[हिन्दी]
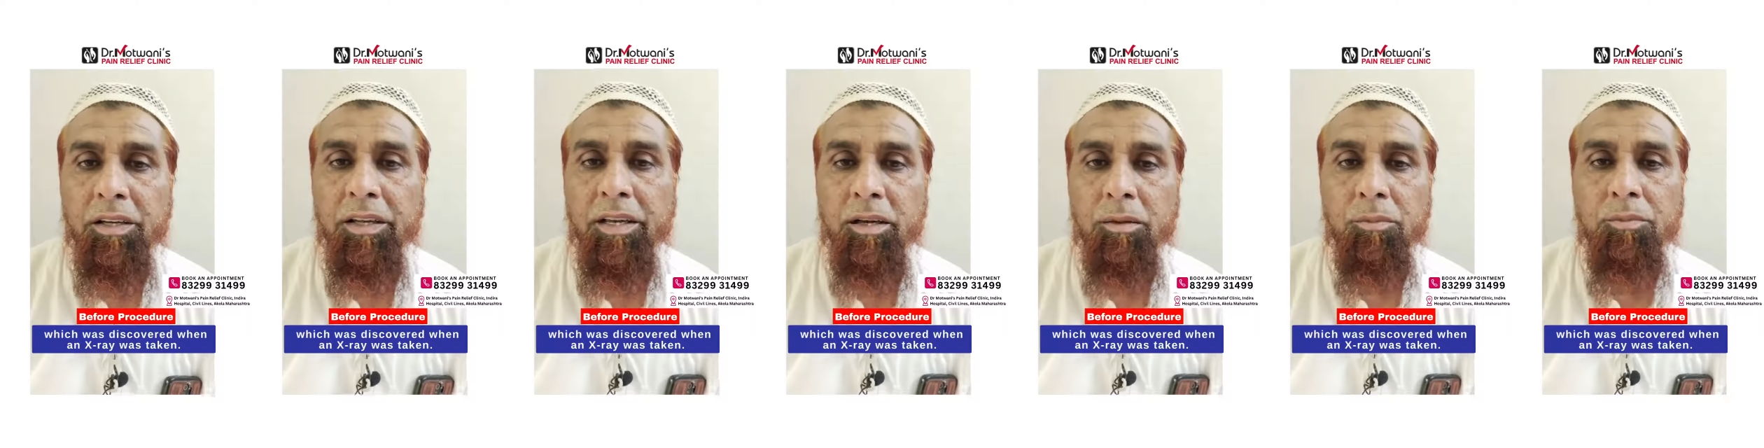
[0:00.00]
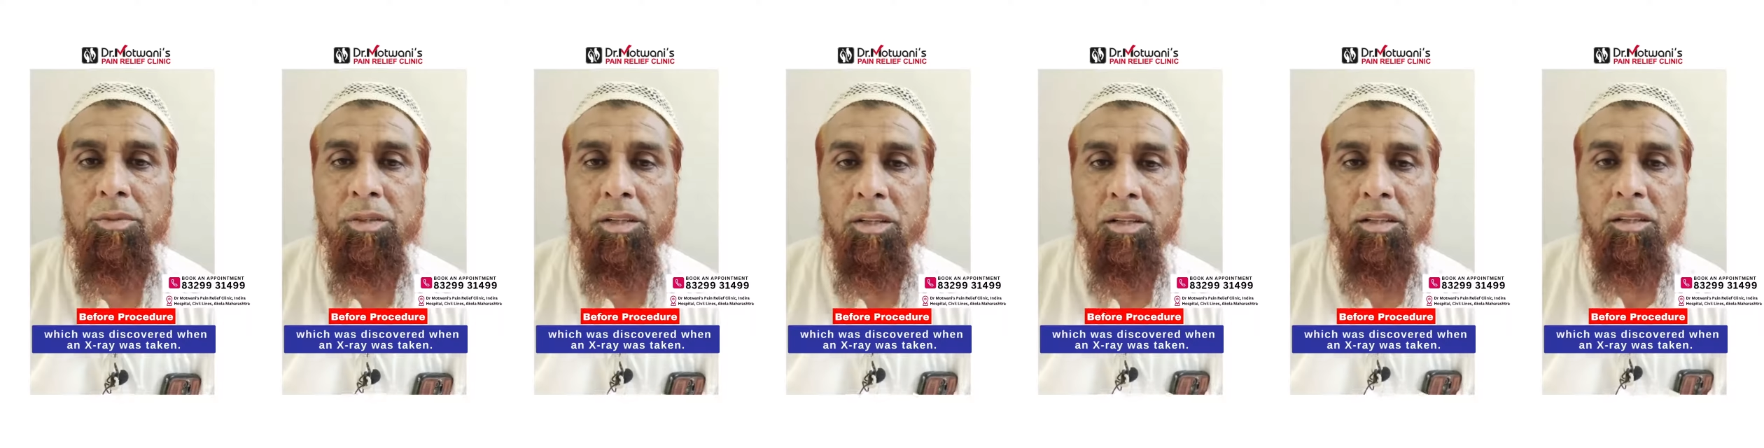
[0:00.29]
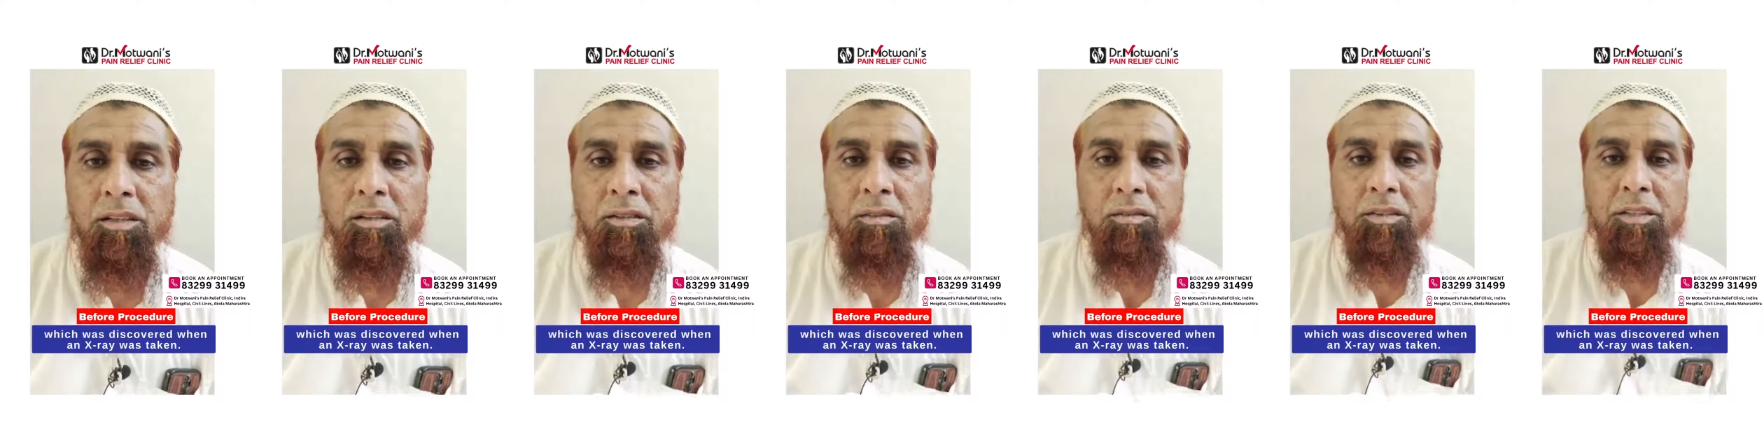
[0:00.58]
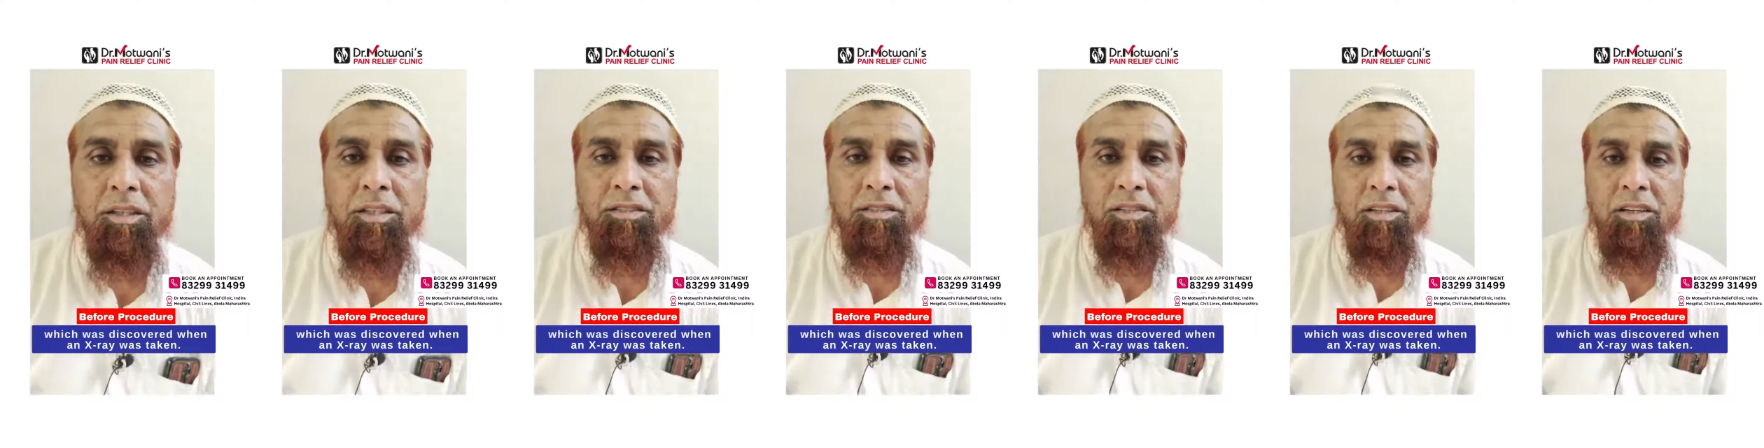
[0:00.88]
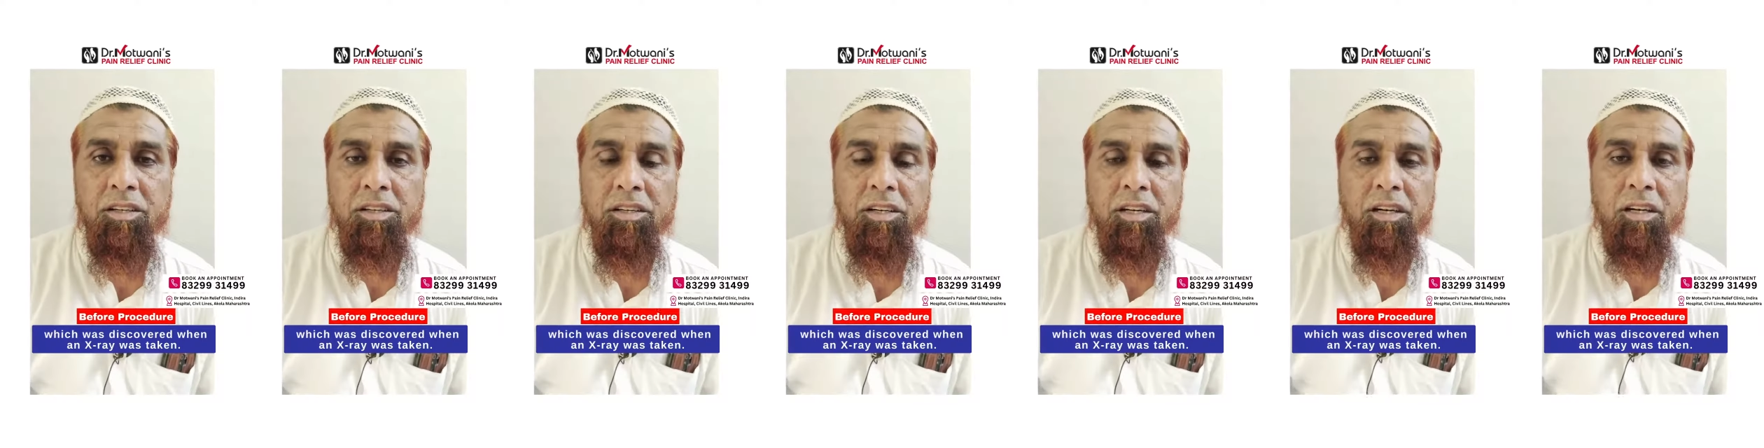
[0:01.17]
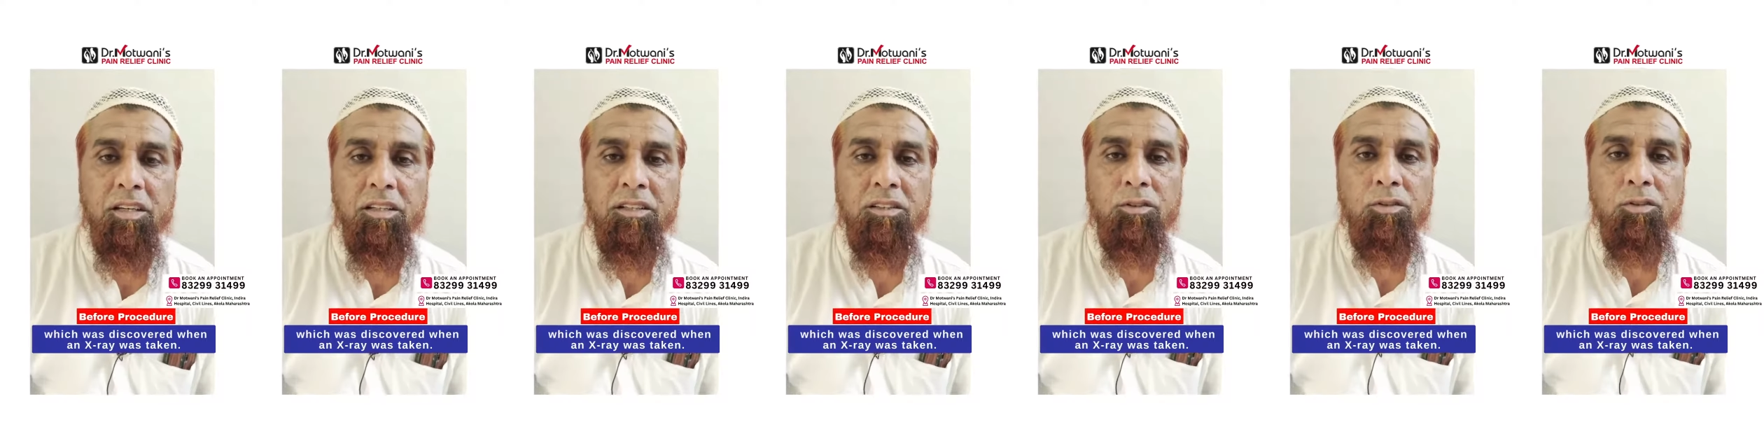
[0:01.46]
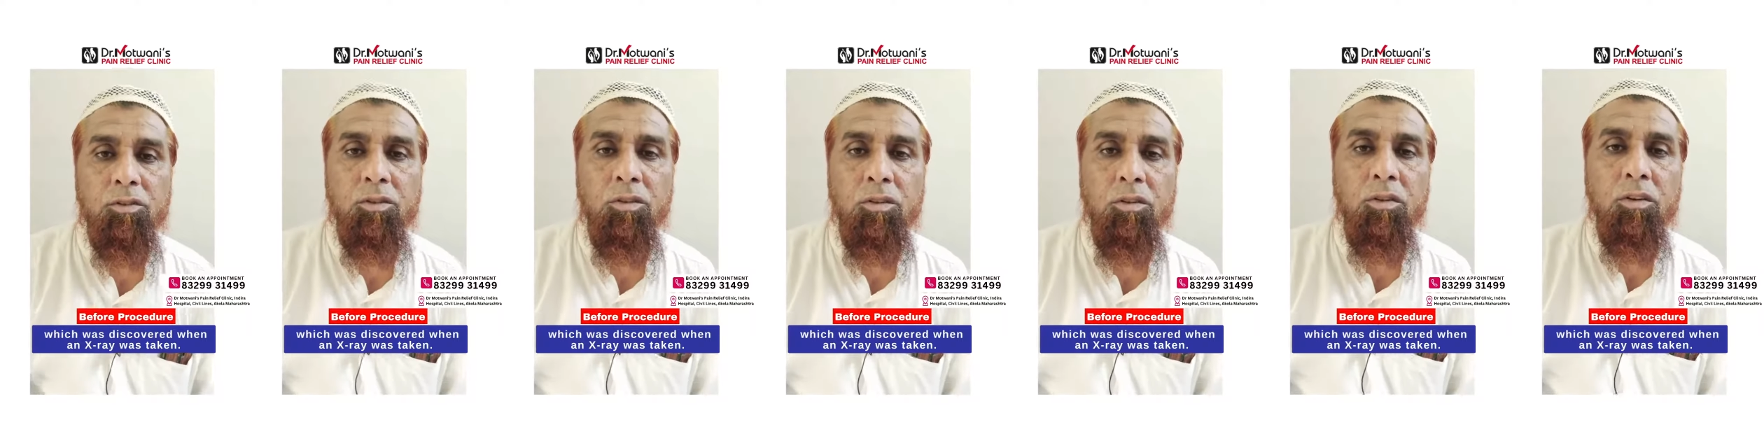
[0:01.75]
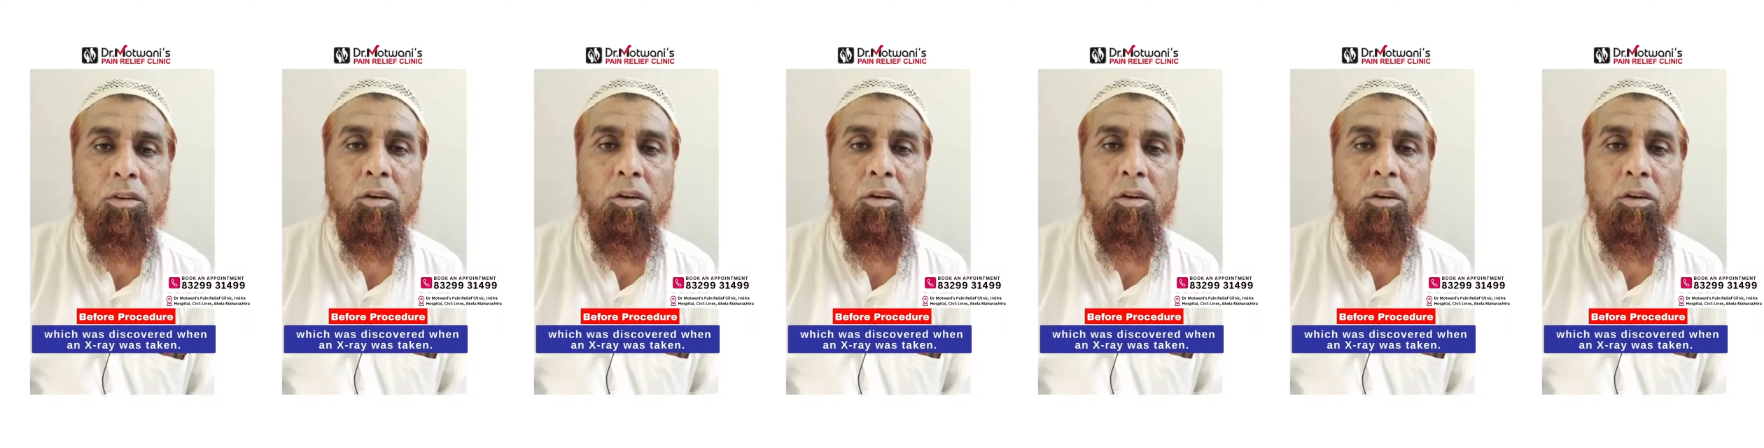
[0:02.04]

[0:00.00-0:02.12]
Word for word: एक गैप था एक्सरे निकाले तो